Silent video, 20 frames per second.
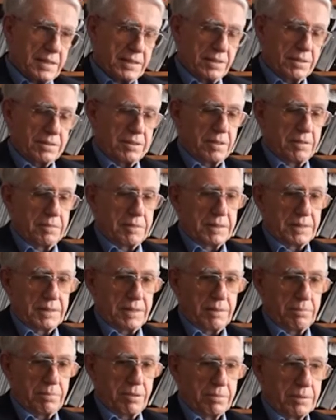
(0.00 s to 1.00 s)
Das ist ja immer
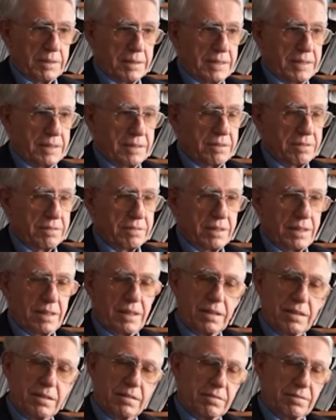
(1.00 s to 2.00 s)
sehr populär zu
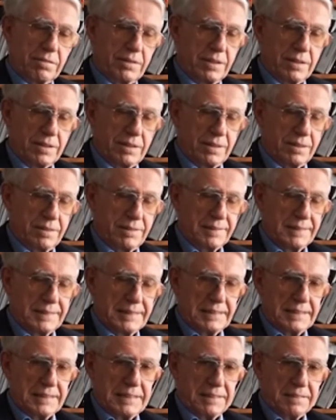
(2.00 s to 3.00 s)
sagen, wir
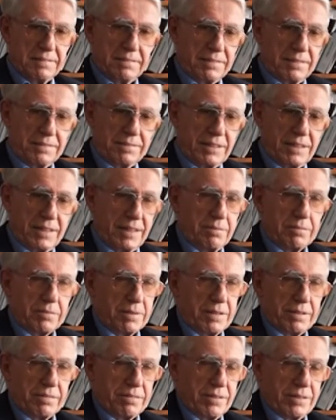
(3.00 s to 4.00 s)
wir, haben,
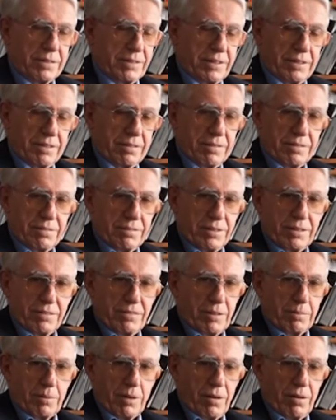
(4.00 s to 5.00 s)
die, wir
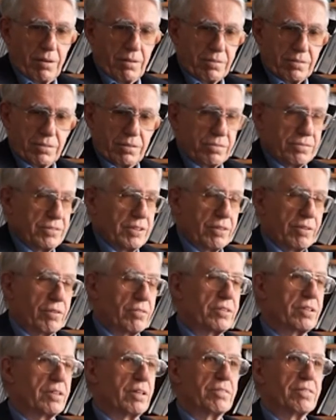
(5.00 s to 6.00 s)
verbrauchen zu viel
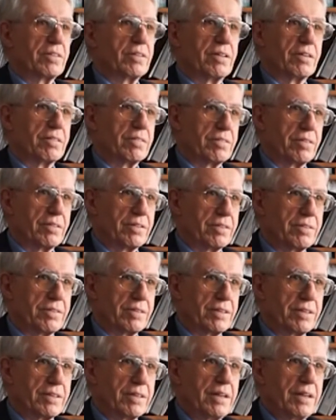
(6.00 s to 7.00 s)
Rohstoffe und, und
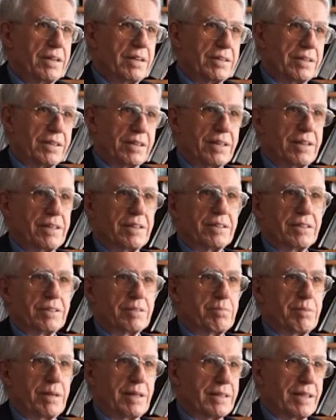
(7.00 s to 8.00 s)
wir, die Erde
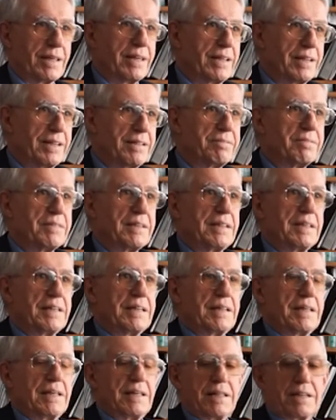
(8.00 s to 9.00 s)
ist bald leer.
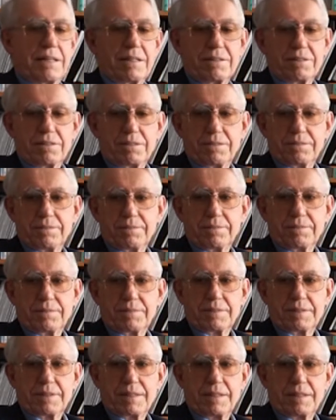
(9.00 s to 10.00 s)
Also
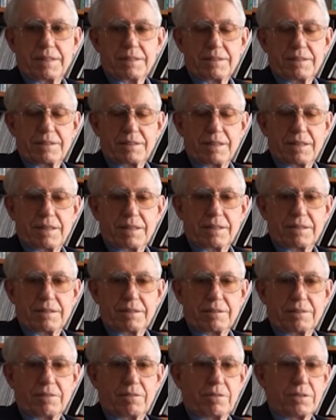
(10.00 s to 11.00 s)
da ist
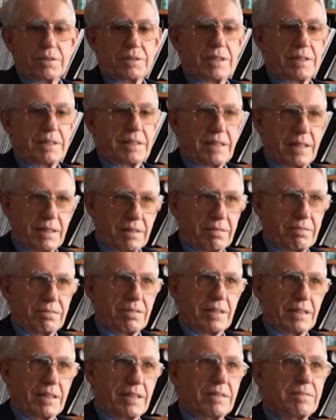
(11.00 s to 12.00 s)
ein großer
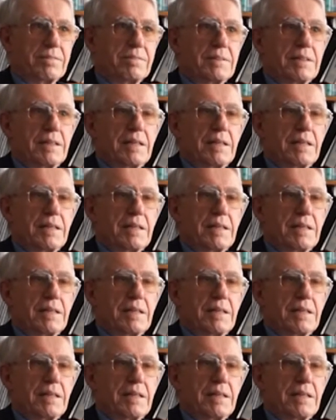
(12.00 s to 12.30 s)
Gedankenfehler.